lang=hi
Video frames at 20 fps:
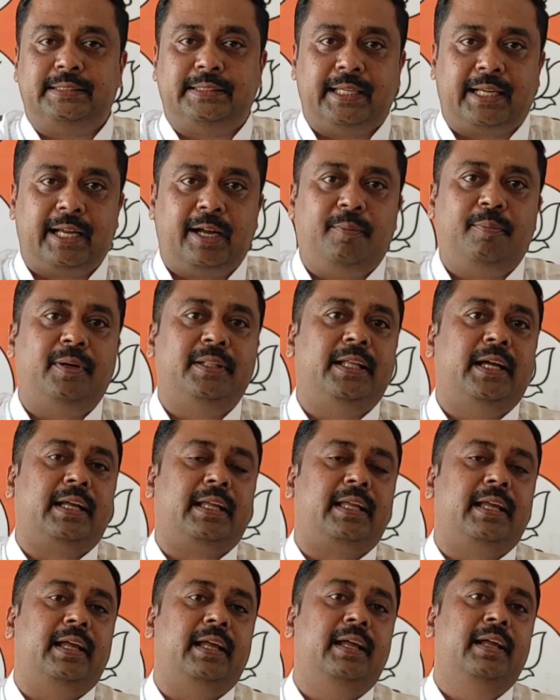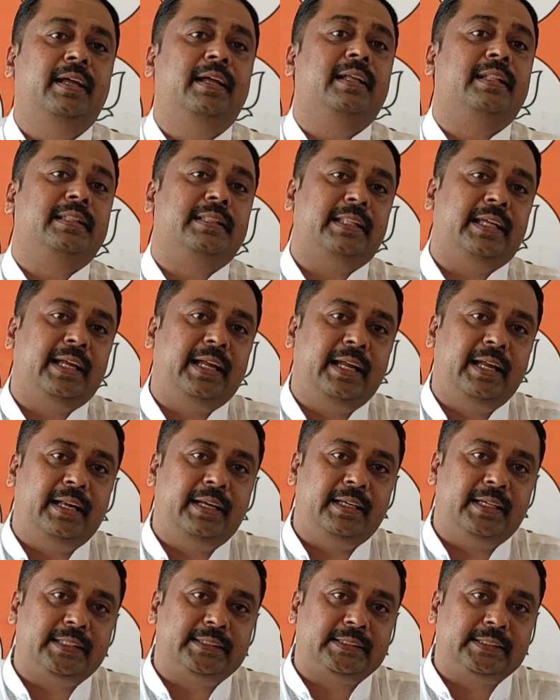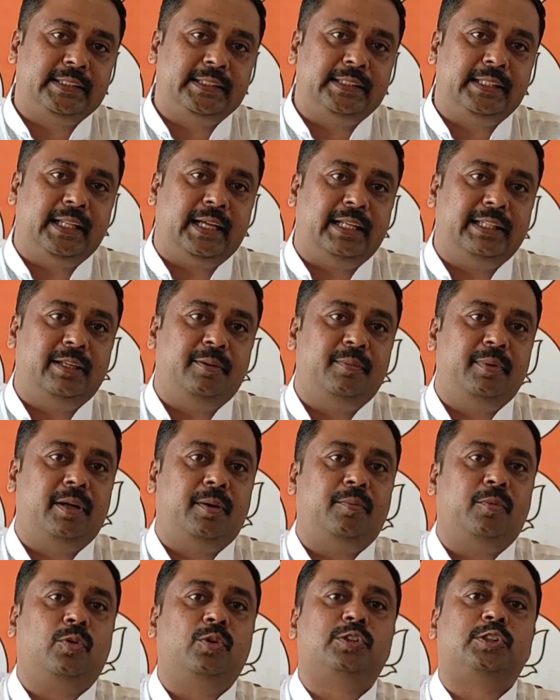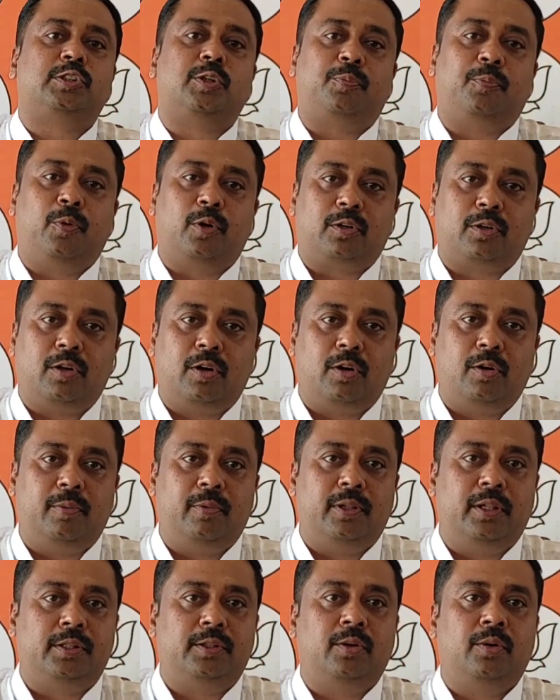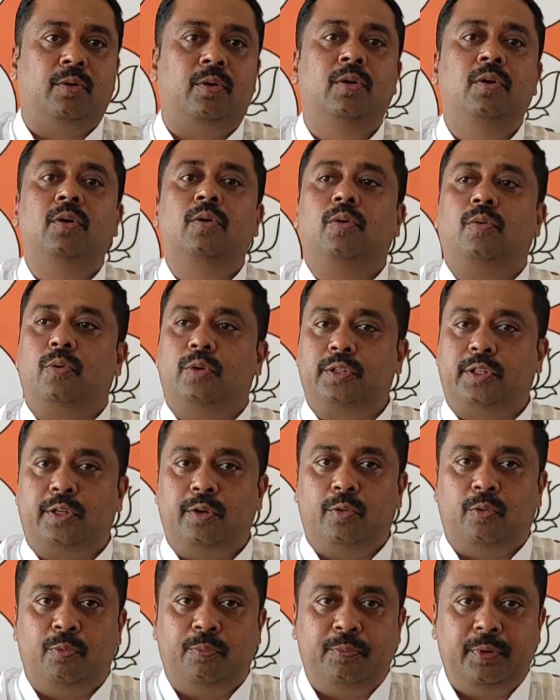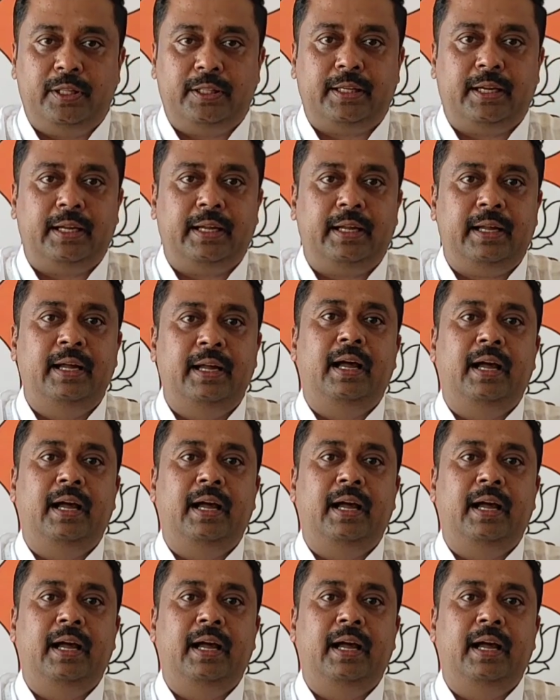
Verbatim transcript: जगह बना के नए इंडस्ट्रीज लाने में हमको सपोर्ट करो बोले तो उनकी उम्मीद है